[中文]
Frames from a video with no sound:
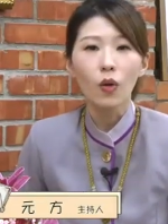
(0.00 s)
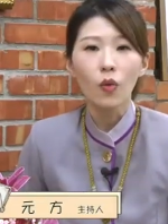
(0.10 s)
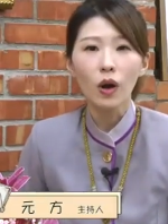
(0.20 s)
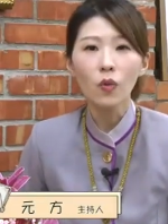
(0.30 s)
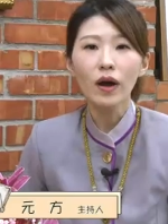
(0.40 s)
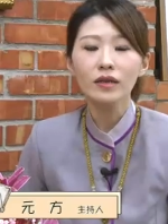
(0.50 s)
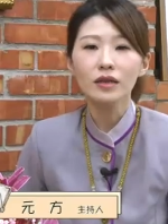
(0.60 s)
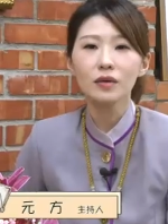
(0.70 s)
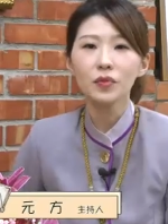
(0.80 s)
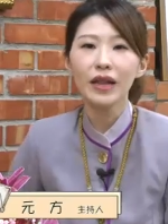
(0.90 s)
往往
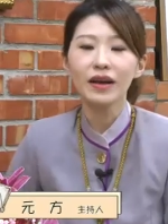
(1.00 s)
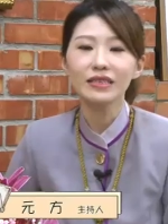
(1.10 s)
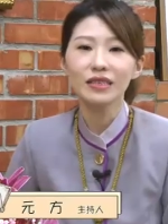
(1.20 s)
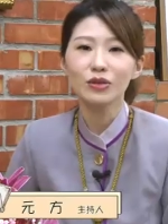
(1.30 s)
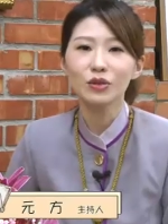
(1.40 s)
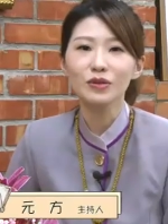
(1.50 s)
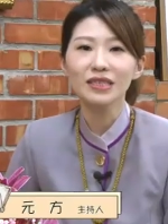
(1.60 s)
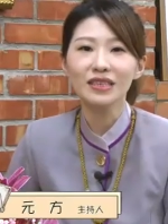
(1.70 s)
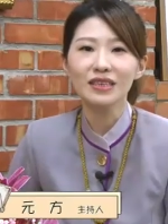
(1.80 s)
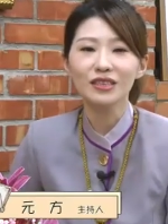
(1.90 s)
呢不了解中
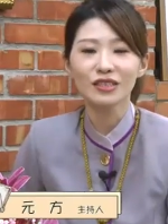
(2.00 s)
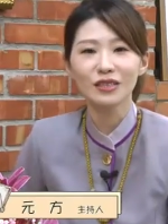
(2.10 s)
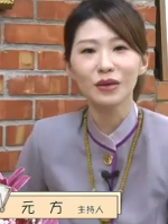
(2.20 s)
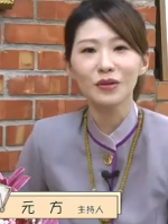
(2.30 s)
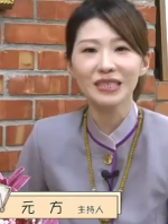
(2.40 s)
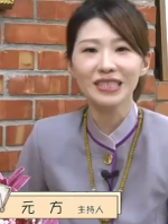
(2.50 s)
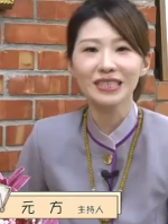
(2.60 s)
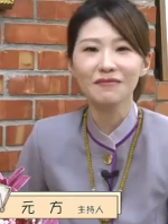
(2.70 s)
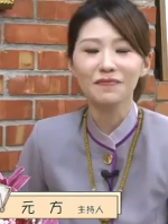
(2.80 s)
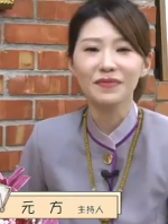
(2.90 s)
间的实用
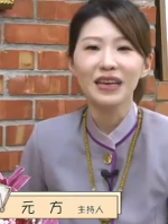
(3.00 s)
性。